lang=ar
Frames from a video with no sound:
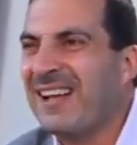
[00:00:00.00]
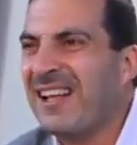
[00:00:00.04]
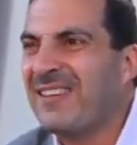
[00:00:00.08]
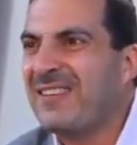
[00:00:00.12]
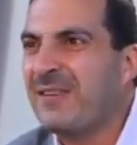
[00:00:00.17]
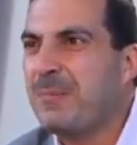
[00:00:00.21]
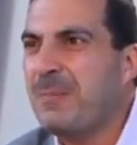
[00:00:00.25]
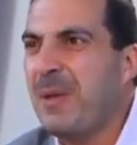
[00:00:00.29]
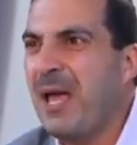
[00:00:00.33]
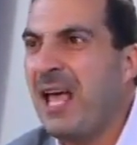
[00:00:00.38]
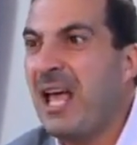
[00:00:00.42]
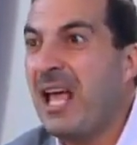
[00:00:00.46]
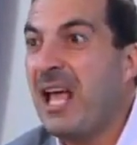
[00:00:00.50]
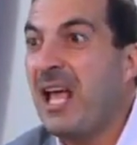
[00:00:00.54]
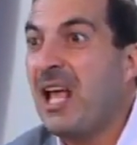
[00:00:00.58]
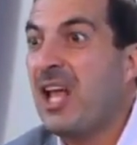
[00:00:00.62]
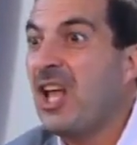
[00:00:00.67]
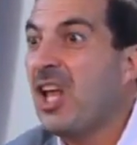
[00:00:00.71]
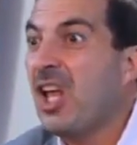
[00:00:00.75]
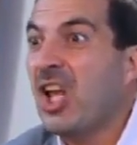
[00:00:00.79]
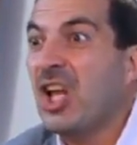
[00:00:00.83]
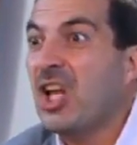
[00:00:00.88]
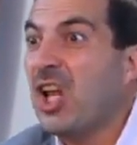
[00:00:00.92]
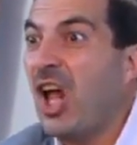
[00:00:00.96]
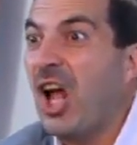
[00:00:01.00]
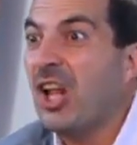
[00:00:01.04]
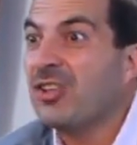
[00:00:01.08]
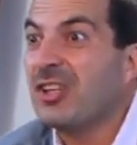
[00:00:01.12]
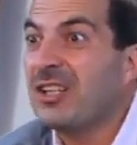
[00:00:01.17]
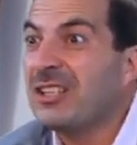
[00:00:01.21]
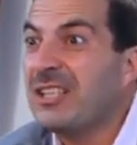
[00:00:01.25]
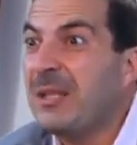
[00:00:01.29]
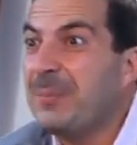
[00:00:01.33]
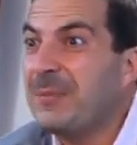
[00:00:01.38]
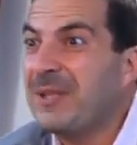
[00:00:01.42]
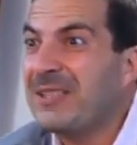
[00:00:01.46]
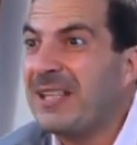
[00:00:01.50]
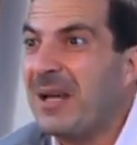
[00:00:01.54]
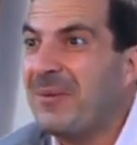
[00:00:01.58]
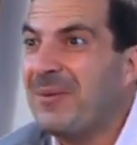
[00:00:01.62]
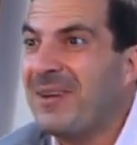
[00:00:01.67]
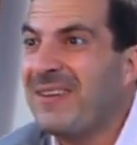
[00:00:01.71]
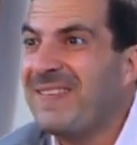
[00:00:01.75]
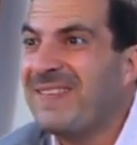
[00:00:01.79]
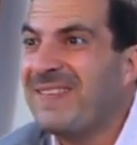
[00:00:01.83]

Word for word: اسمها الحضاره دي بتتعمل